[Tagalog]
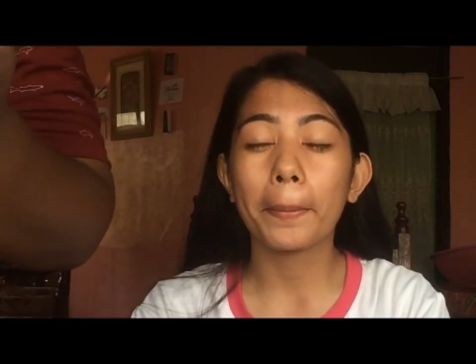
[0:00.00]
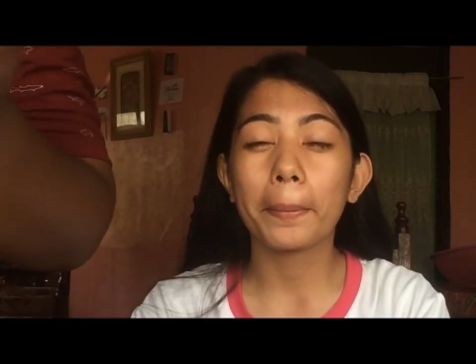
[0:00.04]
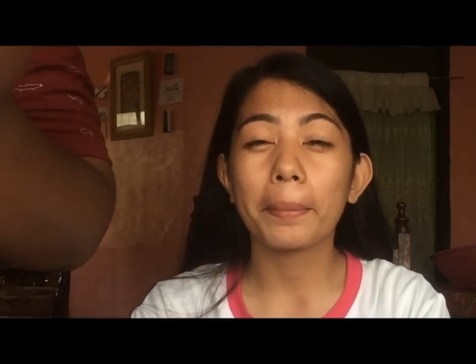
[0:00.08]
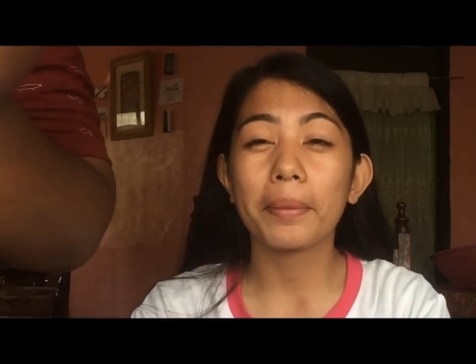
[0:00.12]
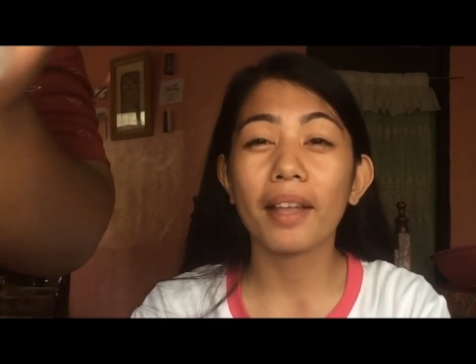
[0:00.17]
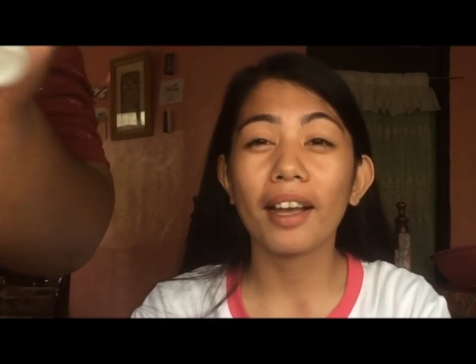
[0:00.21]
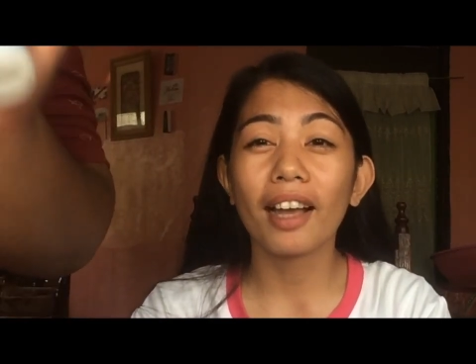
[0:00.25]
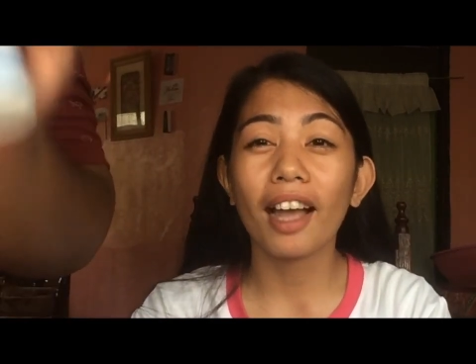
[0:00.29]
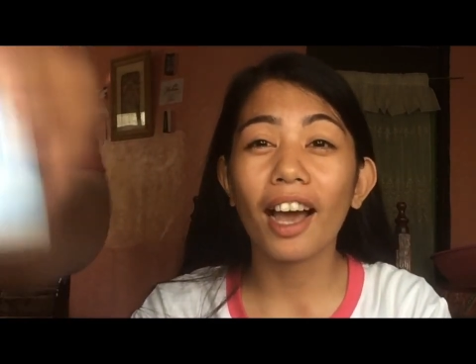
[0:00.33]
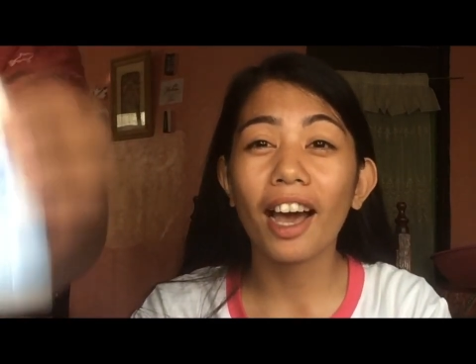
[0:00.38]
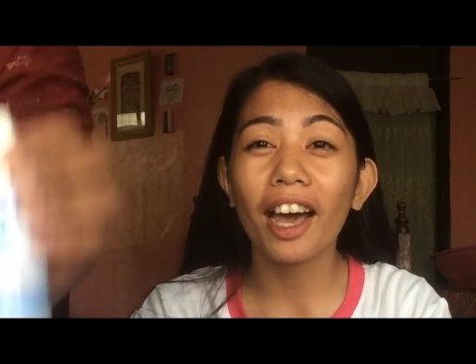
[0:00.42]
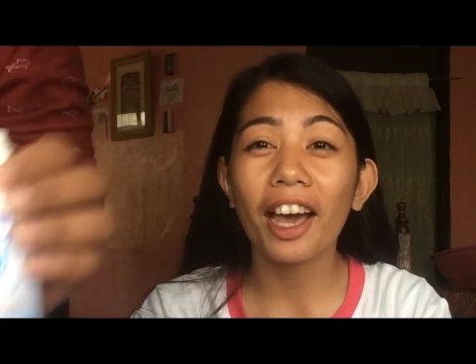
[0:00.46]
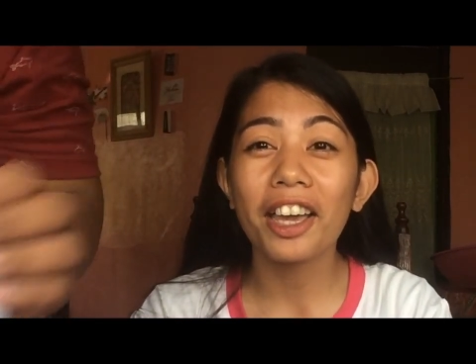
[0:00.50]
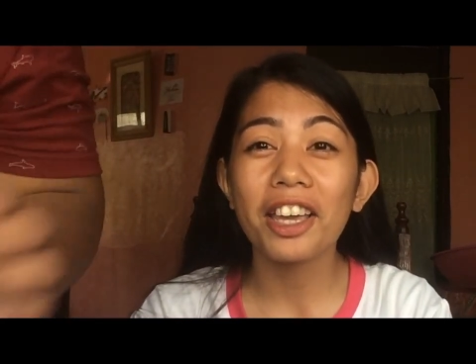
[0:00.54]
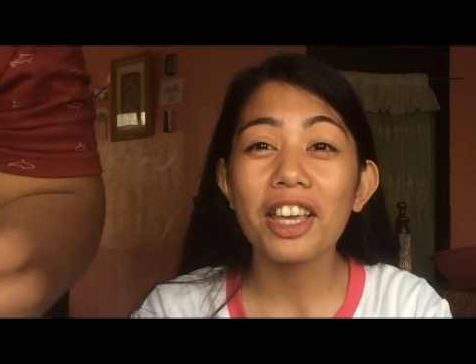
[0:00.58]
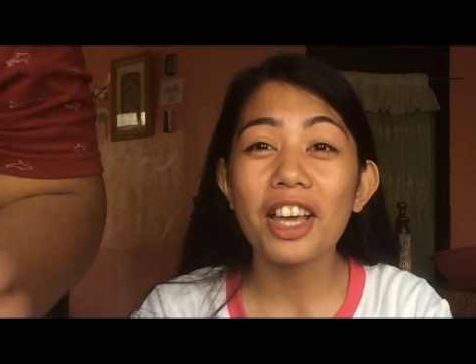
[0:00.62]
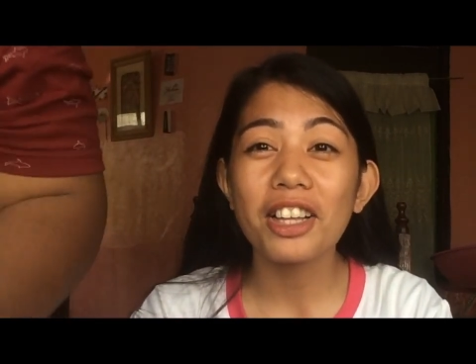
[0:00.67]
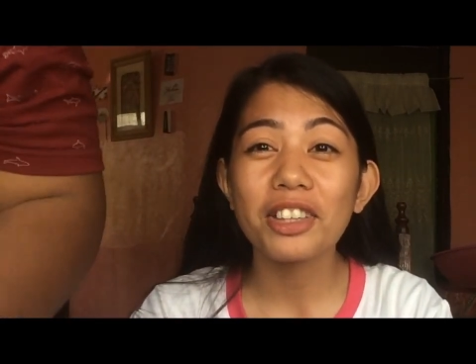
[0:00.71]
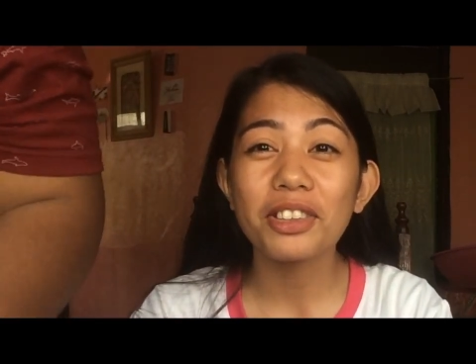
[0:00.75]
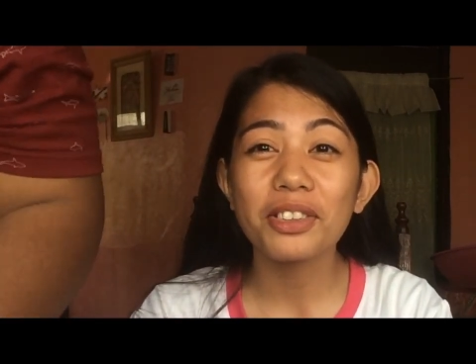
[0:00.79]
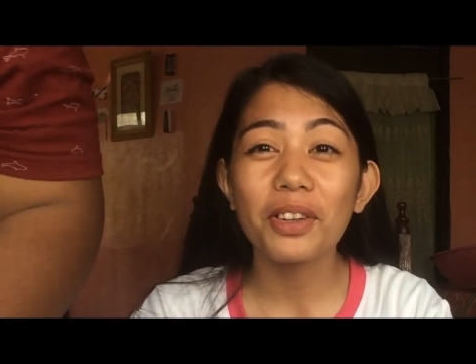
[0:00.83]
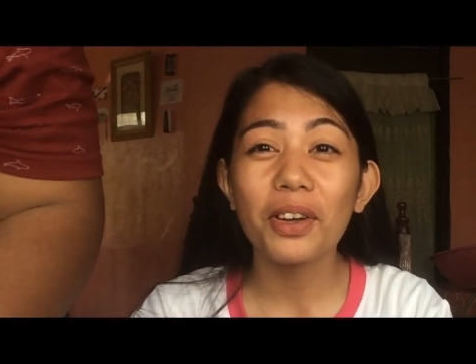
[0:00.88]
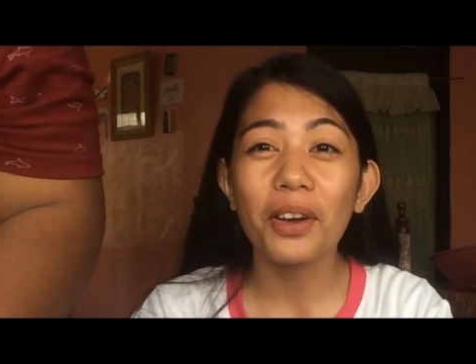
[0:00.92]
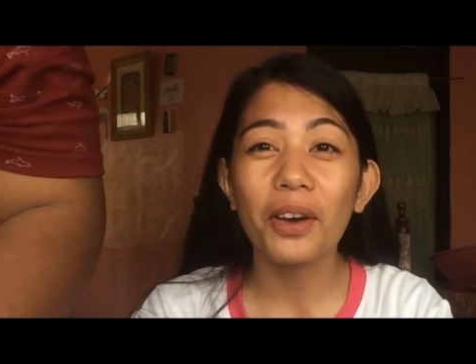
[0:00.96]

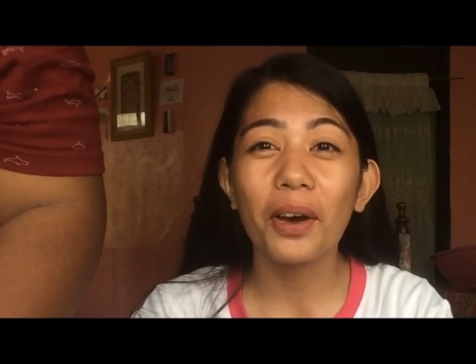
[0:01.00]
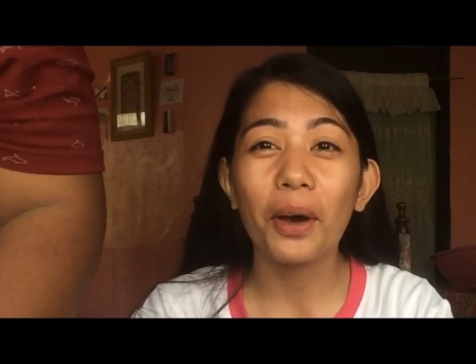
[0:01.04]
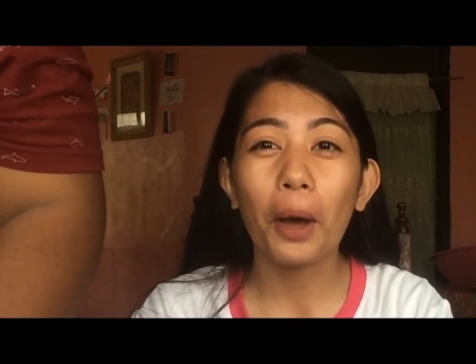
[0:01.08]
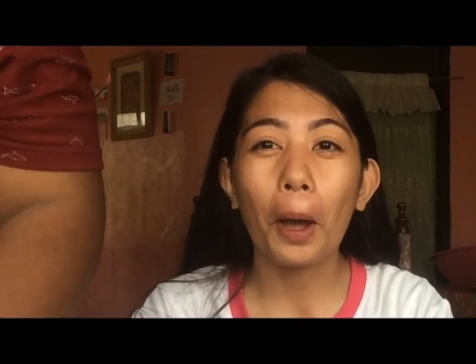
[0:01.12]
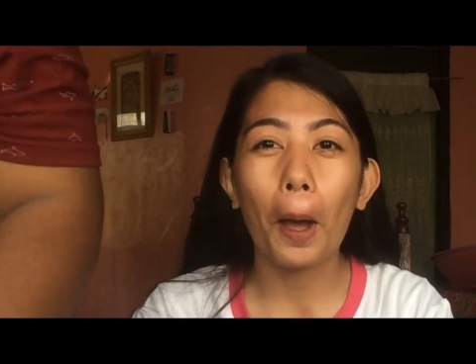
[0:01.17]
solution para